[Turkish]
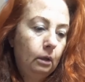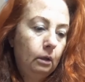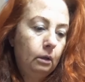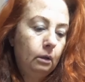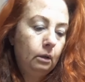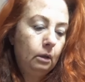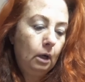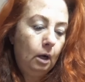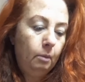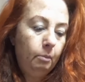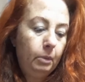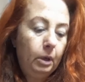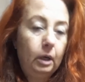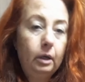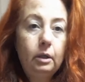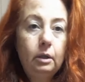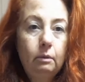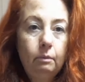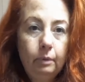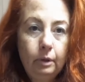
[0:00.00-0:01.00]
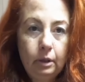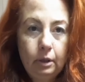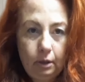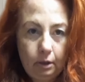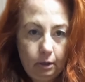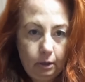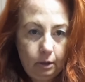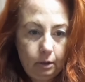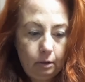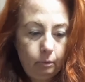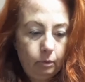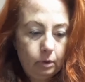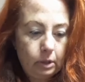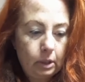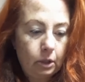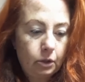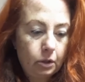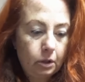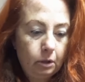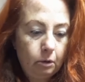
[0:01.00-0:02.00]
e, amber bakırını
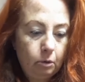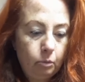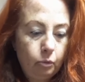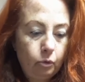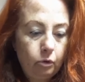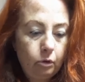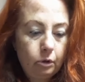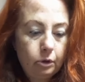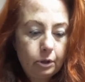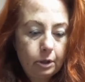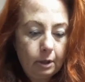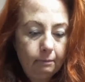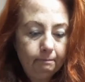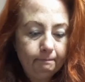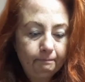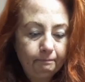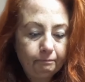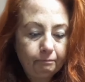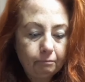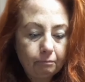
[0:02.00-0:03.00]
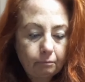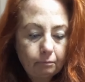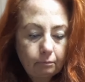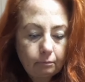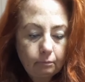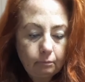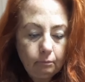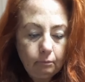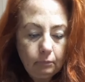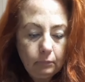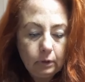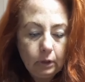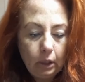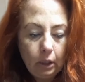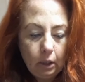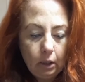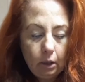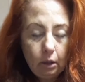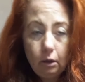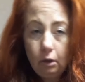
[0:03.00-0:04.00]
saçlarımı boyayacağım.
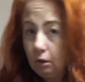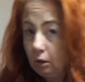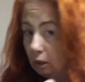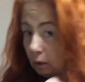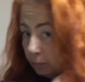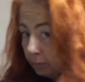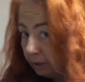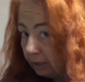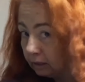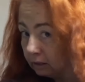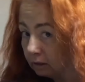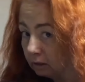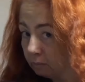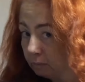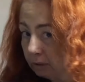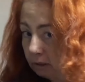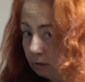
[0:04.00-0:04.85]
Epeydir